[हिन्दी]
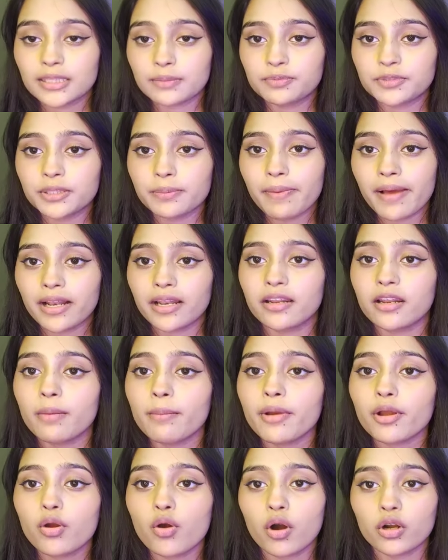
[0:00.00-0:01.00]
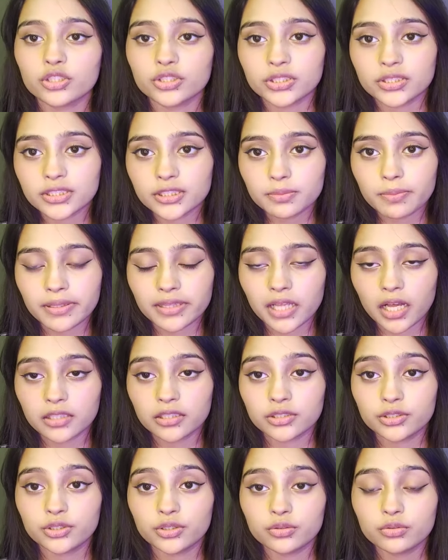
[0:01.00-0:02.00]
सबसे पहले ना मैं कॉशंस बता
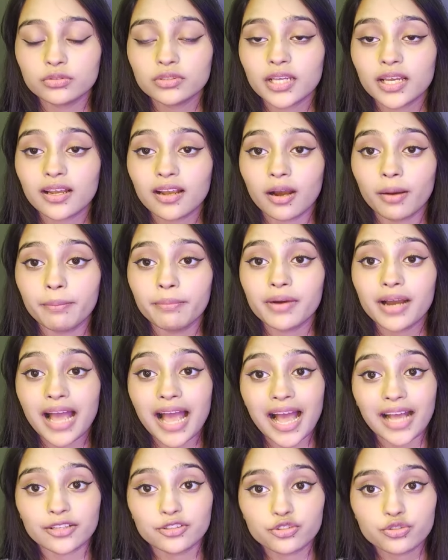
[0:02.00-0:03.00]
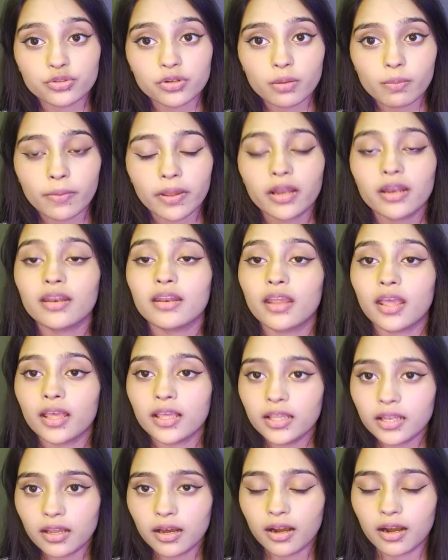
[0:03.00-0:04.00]
देती हूँ कि कब एक्चुअल में
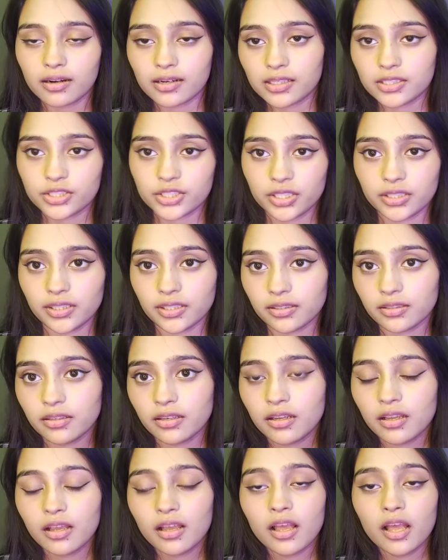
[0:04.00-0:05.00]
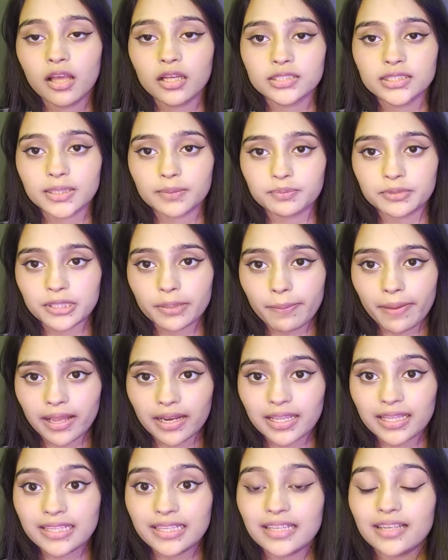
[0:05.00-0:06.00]
नहीं लगाना चाहिए सबसे
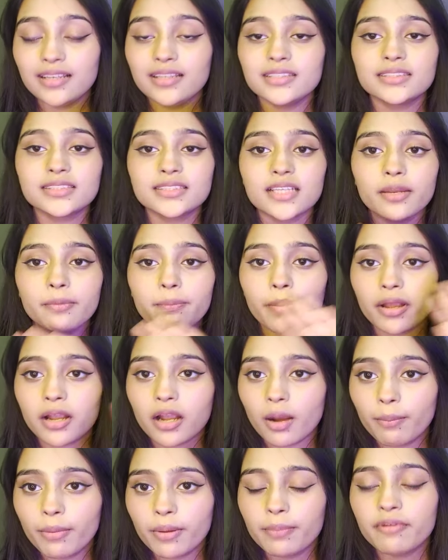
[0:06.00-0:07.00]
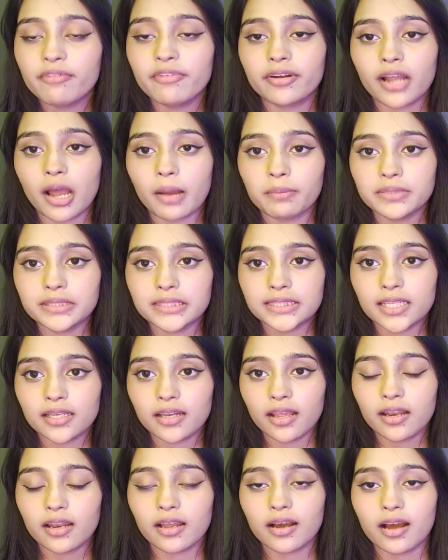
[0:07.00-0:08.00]
पहले गिल्ली स्किन पे कभी भी विटामिन सी
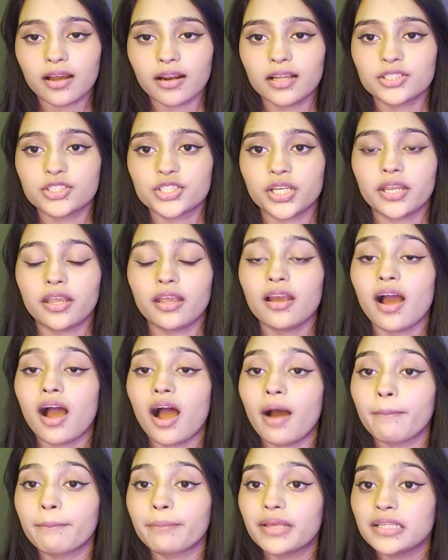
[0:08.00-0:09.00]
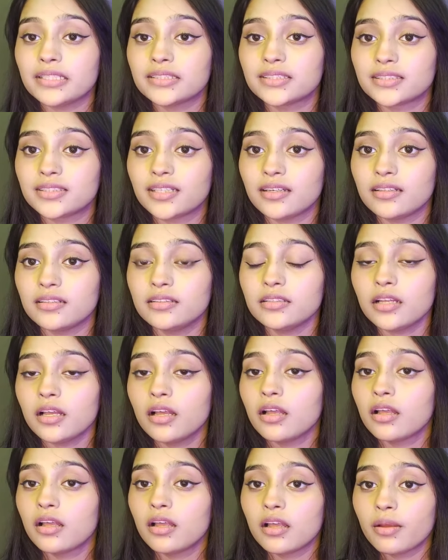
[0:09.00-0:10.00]
नहीं लगाना चाहिए आपकी स्किन
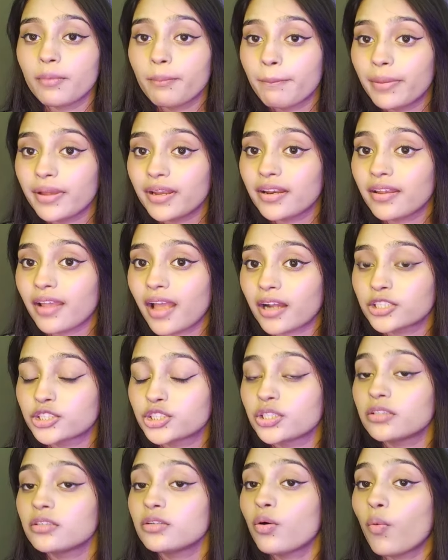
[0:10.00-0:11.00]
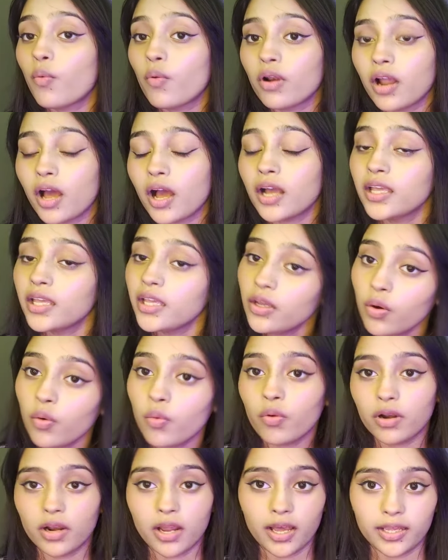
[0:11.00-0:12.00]
पे रिएक्शन होना ही
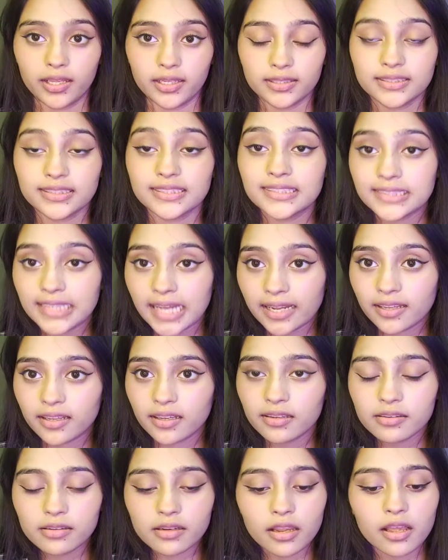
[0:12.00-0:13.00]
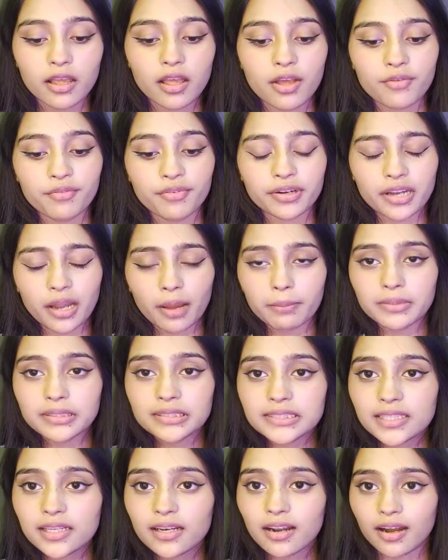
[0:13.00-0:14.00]
होना है सेकंड
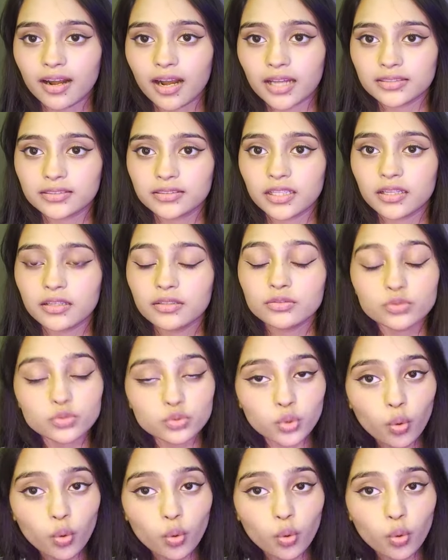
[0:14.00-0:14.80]
विटामिन सी लगाते ही